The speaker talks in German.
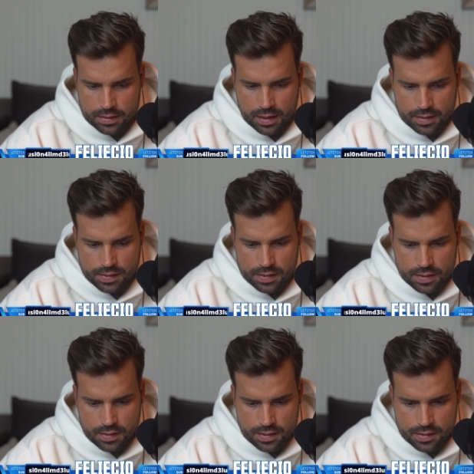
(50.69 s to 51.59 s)
Das
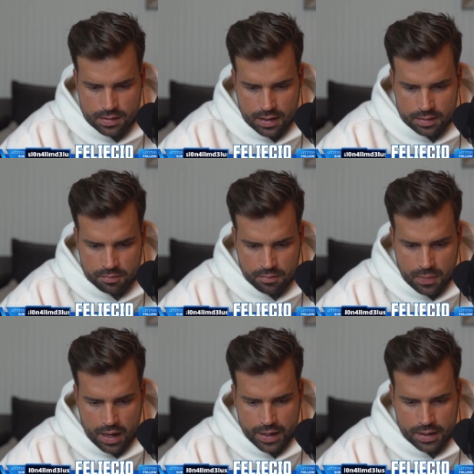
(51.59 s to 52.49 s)
ist dann
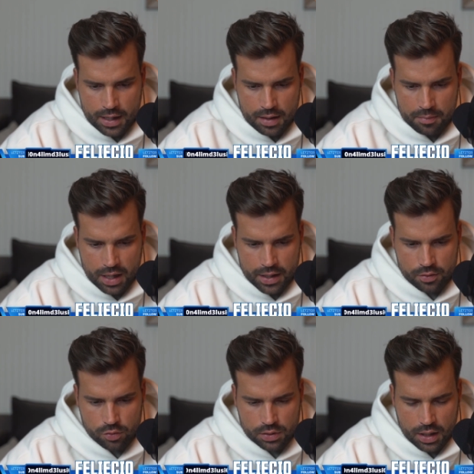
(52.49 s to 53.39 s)
meiner
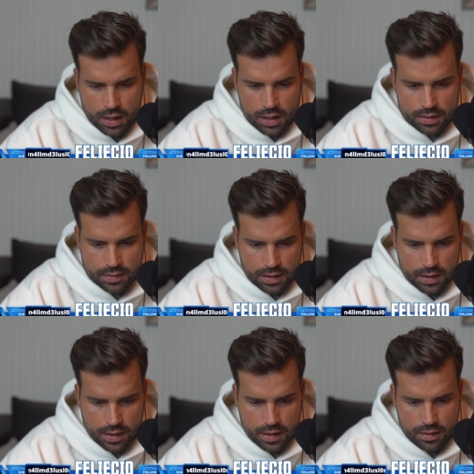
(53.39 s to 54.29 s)
Meinung nach
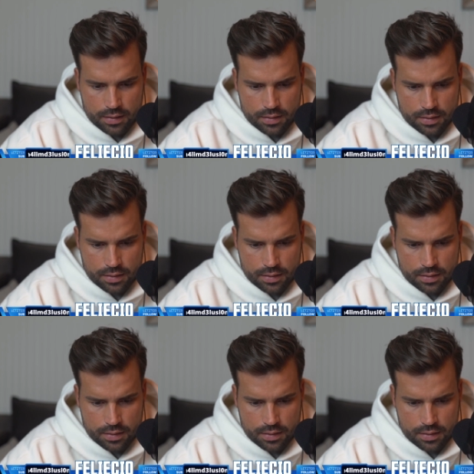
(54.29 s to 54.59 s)
der